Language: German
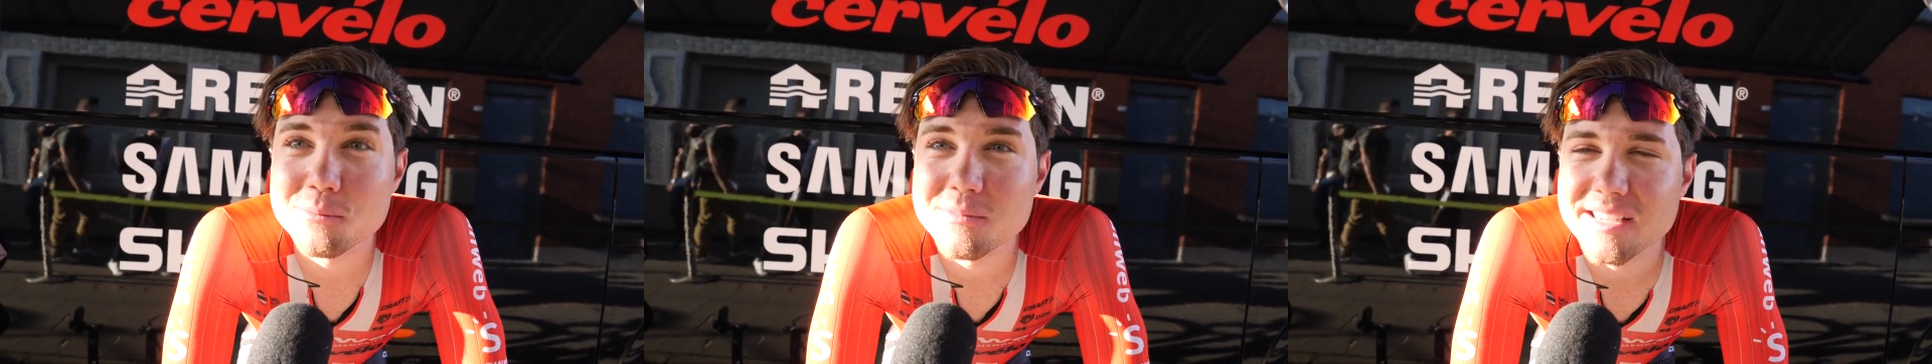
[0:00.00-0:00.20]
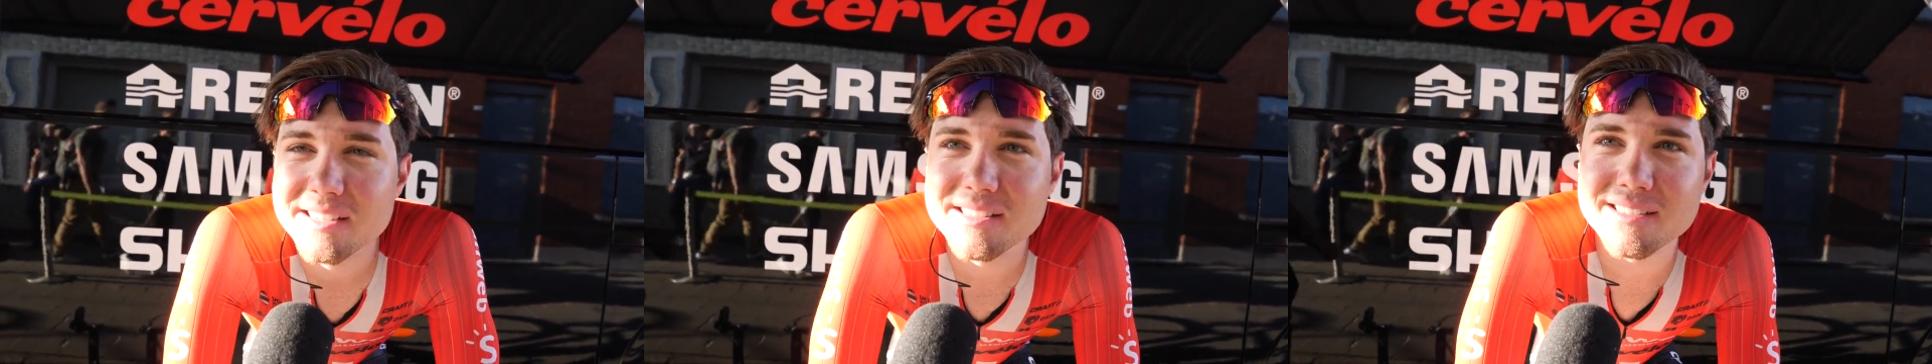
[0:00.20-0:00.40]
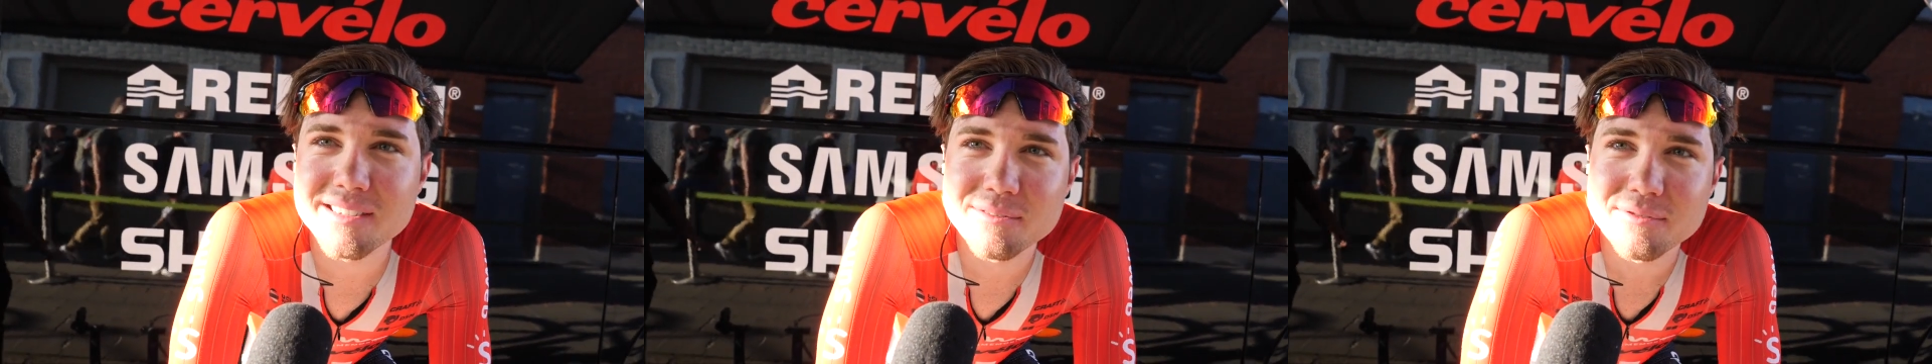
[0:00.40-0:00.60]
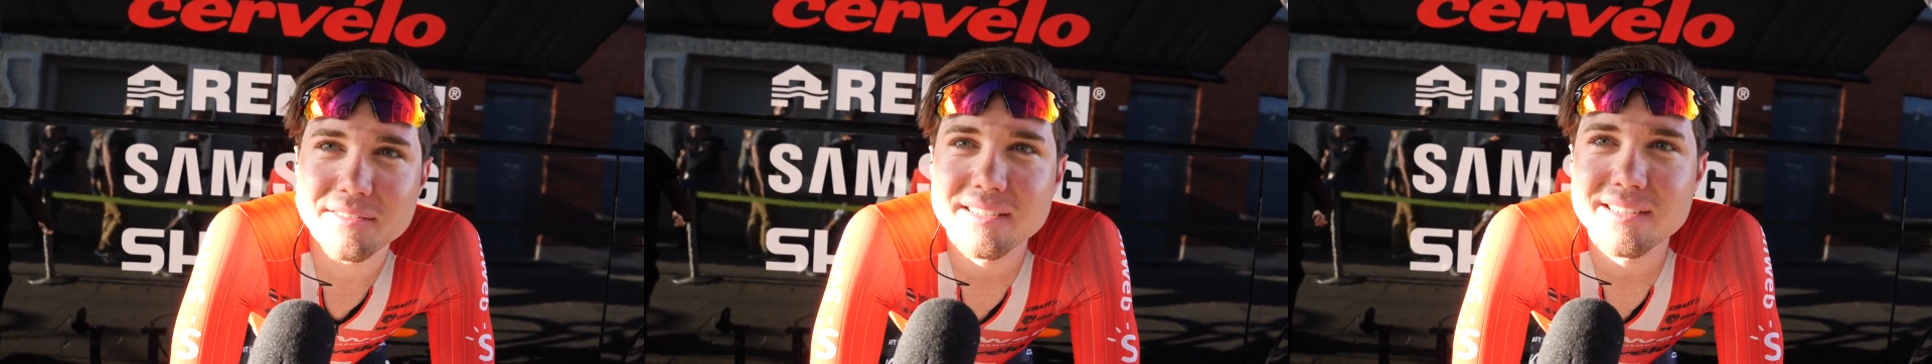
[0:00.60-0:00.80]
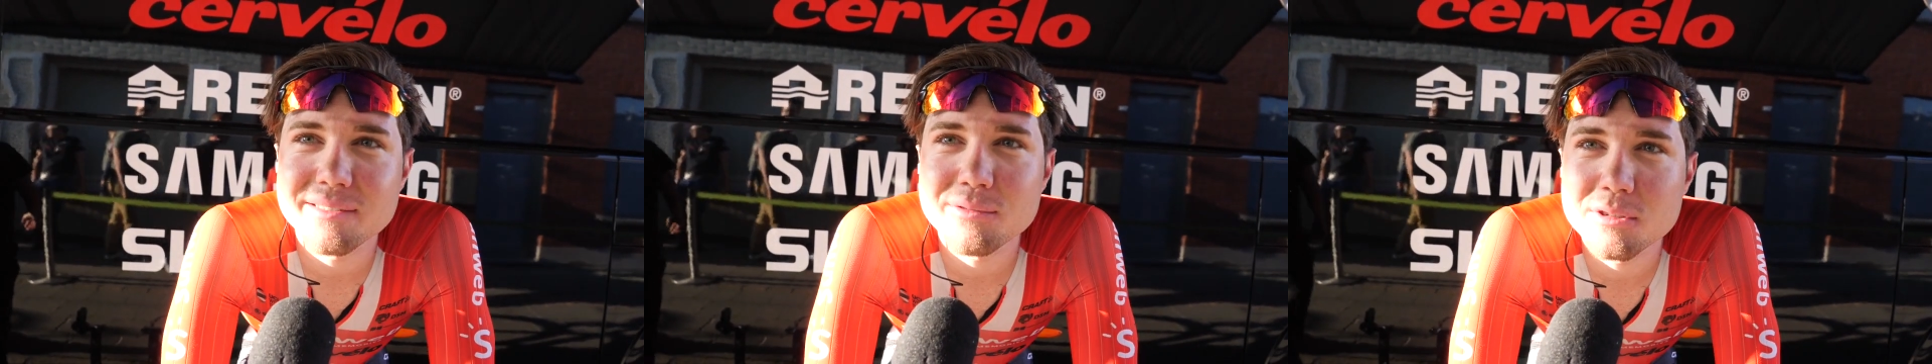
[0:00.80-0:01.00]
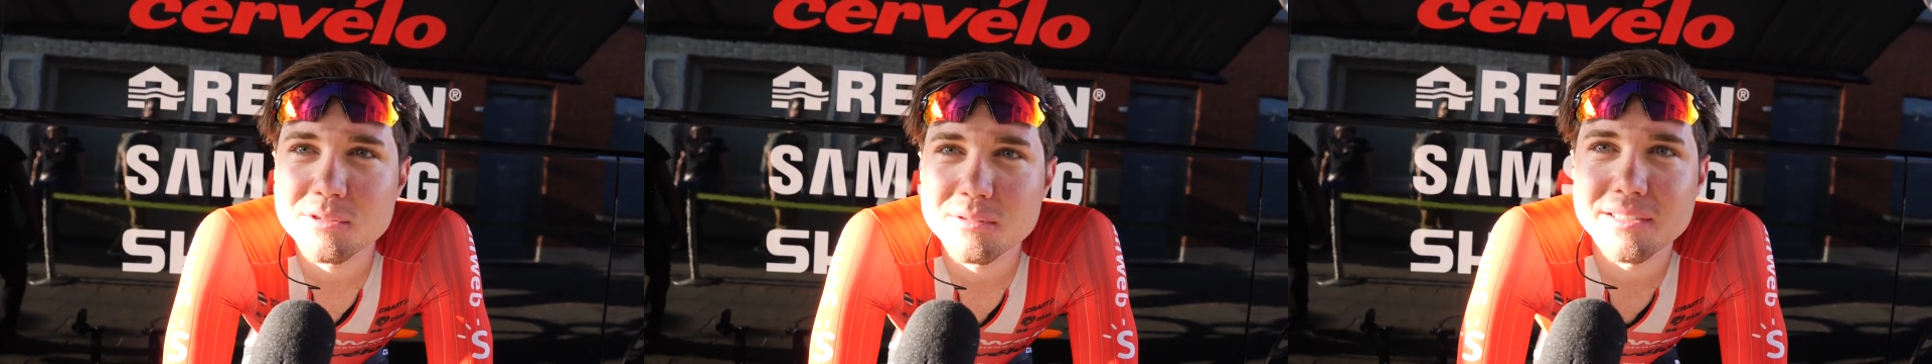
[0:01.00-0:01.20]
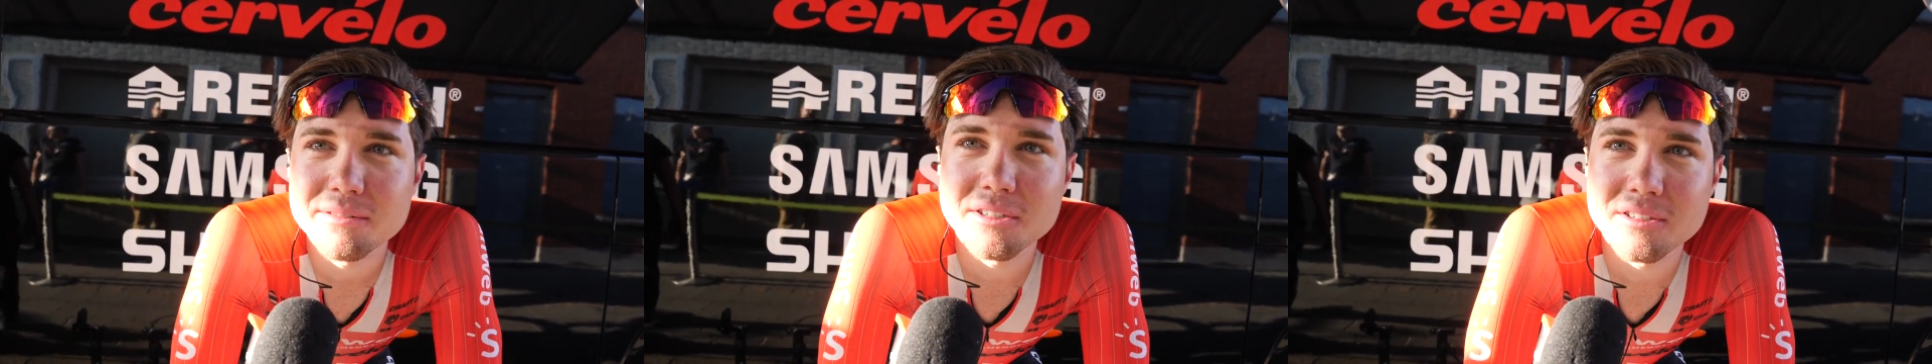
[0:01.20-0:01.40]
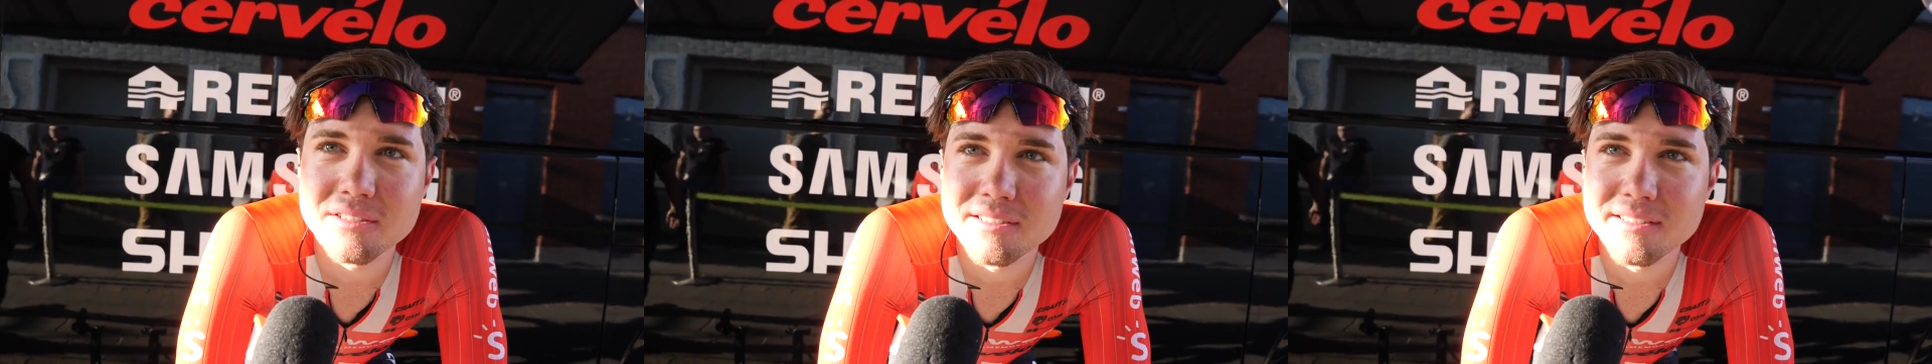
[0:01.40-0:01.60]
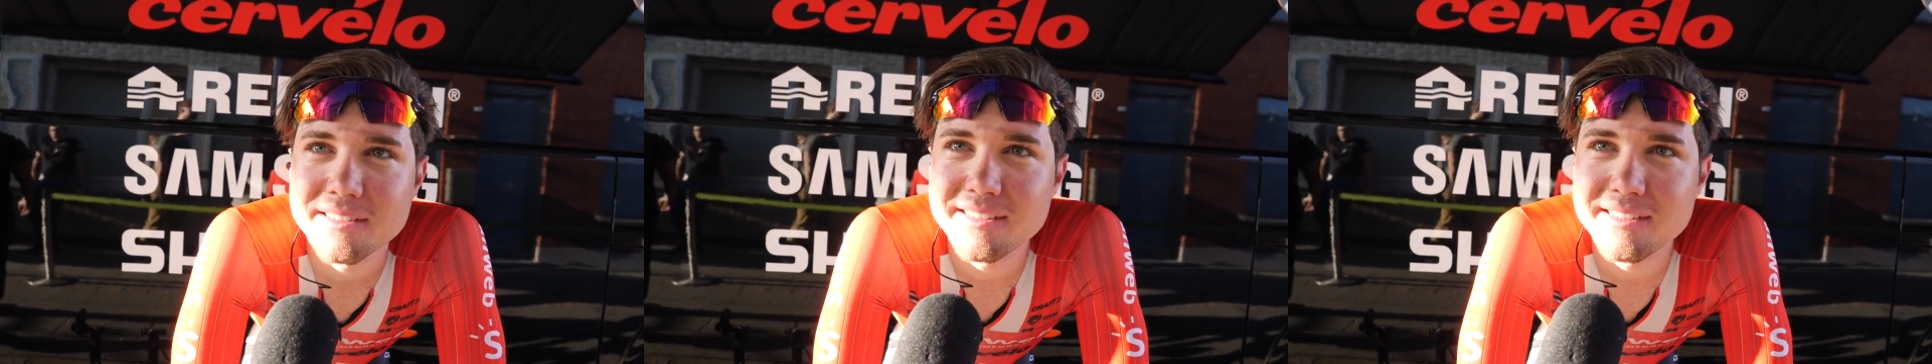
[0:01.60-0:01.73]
umsetzen auf äh, Virtual Niveau.